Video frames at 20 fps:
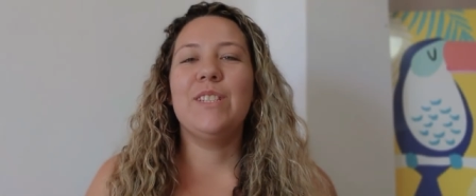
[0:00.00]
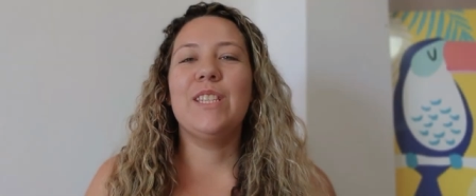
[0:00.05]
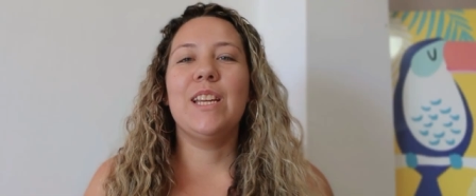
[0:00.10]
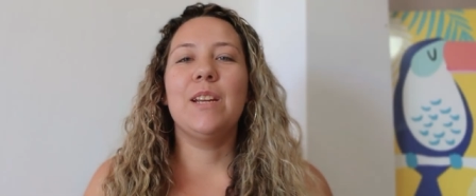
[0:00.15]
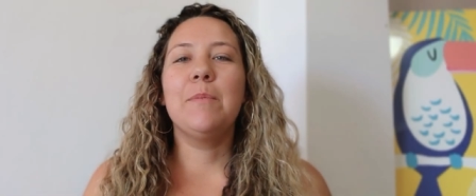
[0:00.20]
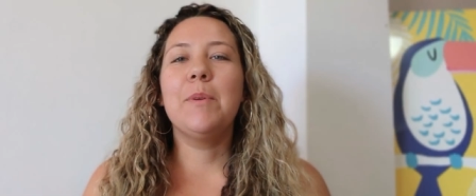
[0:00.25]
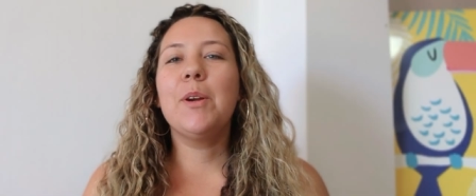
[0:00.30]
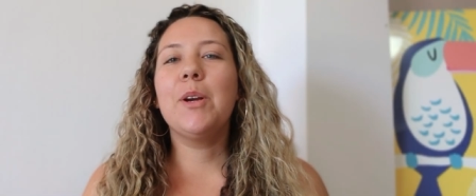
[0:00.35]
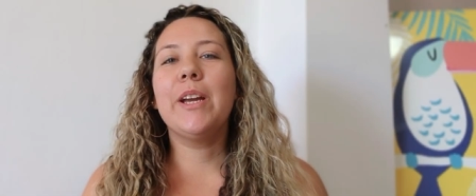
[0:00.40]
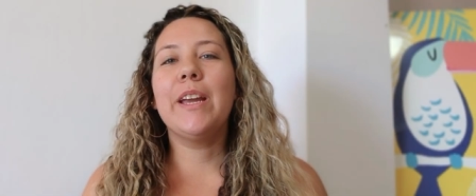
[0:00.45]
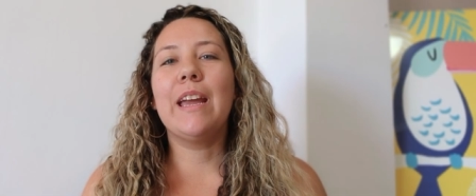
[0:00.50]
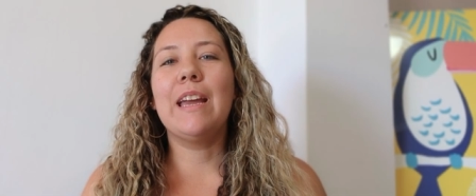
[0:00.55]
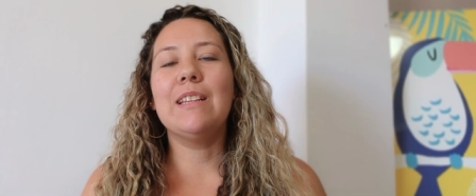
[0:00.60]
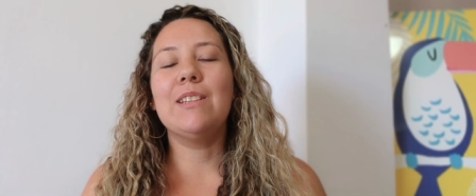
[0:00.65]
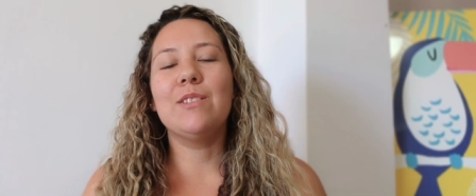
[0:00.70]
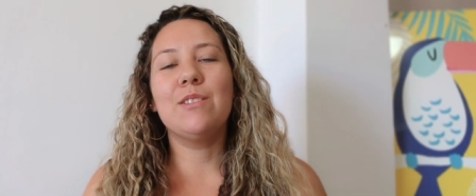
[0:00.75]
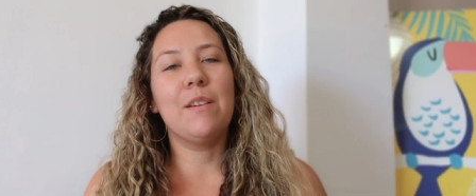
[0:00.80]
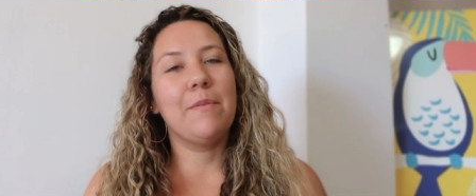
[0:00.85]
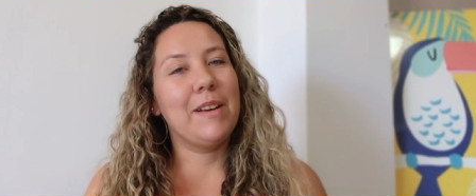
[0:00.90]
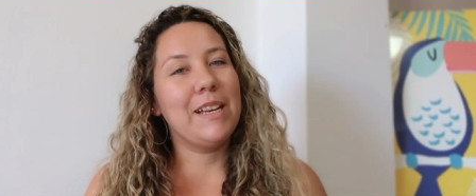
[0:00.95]
você não me
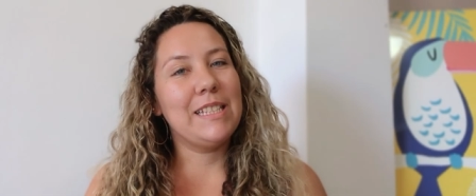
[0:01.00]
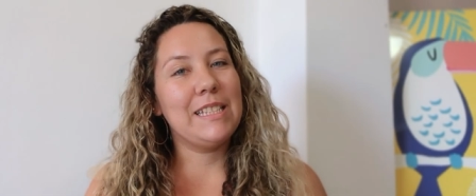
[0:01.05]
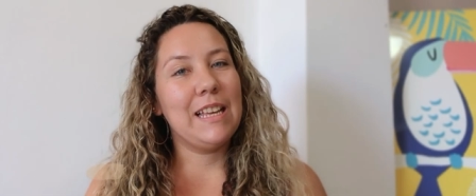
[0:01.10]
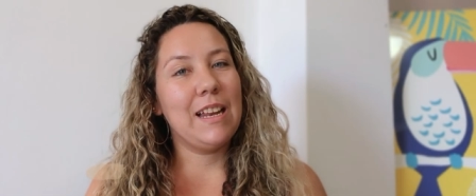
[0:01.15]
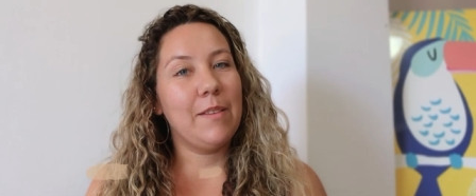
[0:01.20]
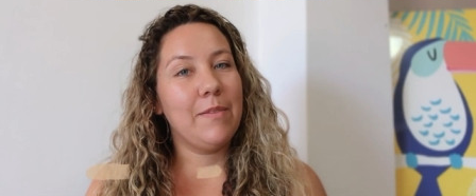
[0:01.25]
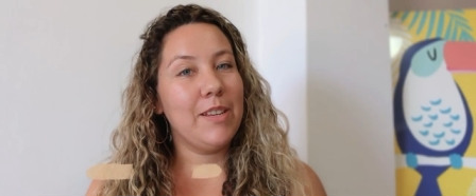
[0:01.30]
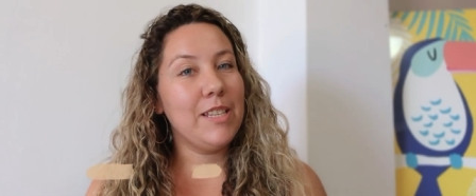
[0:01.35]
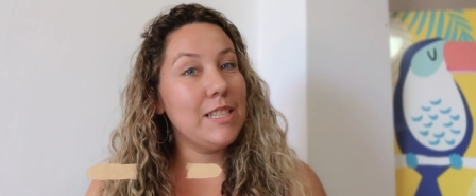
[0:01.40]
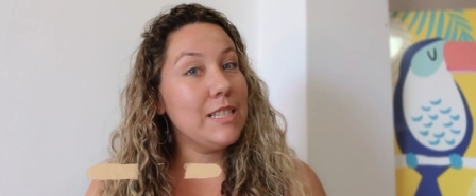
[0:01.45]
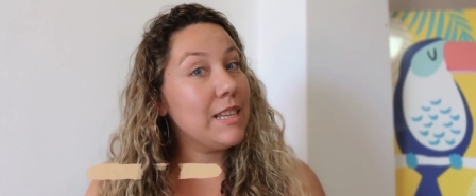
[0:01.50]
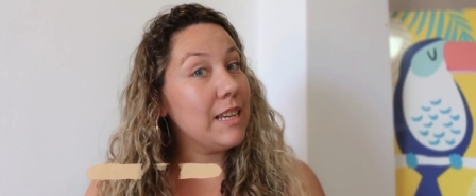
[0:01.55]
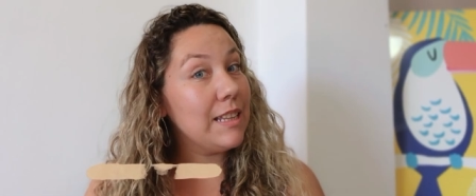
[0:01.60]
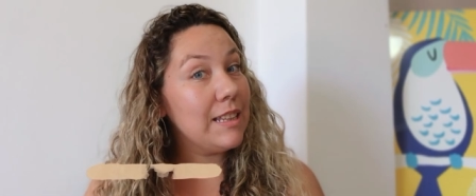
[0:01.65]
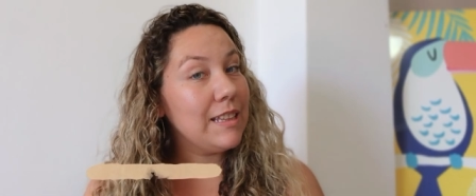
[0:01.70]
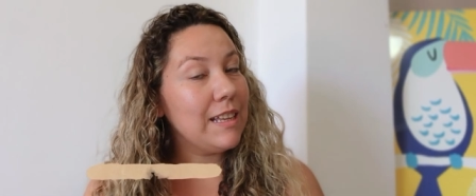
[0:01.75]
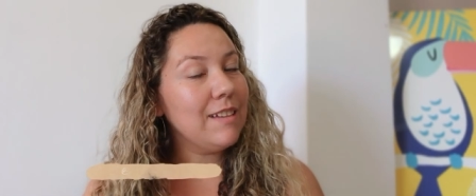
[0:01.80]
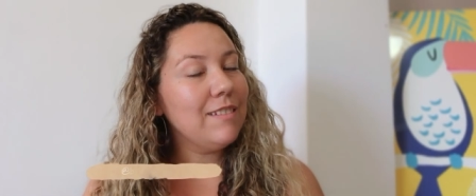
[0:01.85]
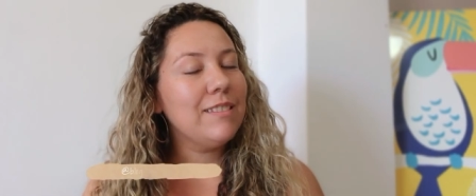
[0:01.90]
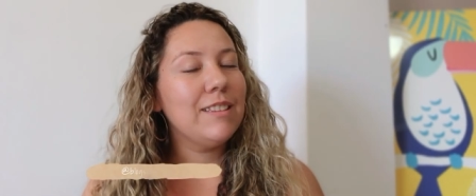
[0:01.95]
conhece, eu sou Marcela
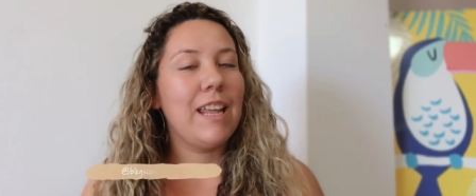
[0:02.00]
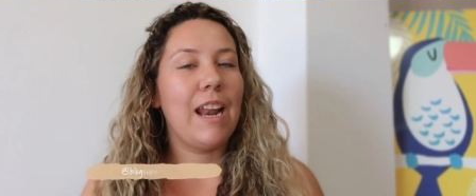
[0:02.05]
Mesquita,